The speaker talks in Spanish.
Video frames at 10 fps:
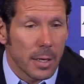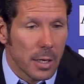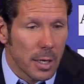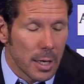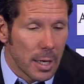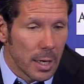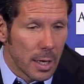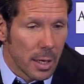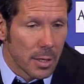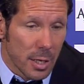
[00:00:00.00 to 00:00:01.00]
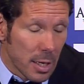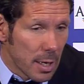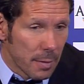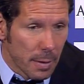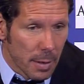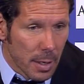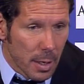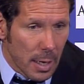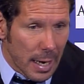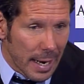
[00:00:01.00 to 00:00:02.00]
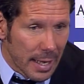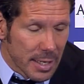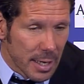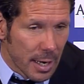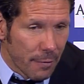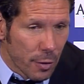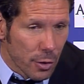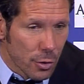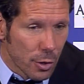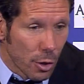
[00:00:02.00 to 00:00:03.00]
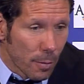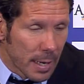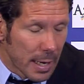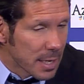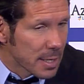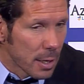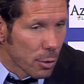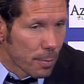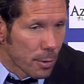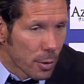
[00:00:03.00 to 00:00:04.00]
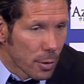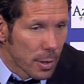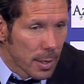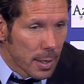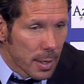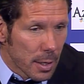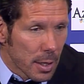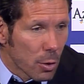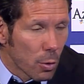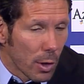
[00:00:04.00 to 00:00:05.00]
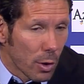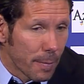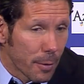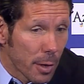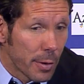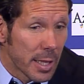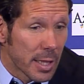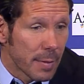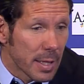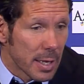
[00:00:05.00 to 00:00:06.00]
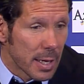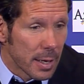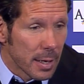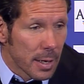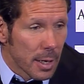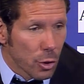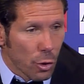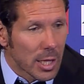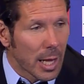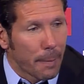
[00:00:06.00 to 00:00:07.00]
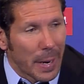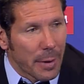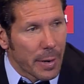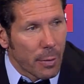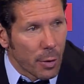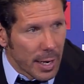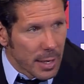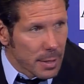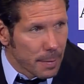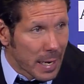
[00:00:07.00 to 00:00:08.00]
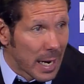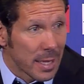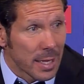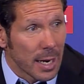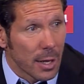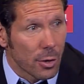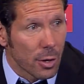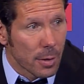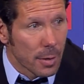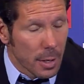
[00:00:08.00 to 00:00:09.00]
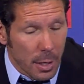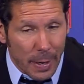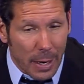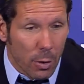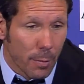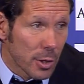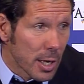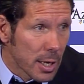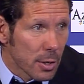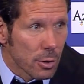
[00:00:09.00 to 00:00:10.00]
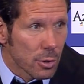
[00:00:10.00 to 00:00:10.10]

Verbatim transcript: Y sí, agradecer el esfuerzo enorme que hace el grupo de jugadores, porque evidentemente todas estas palabras buenas para el entrenador y para el cuerpo técnico,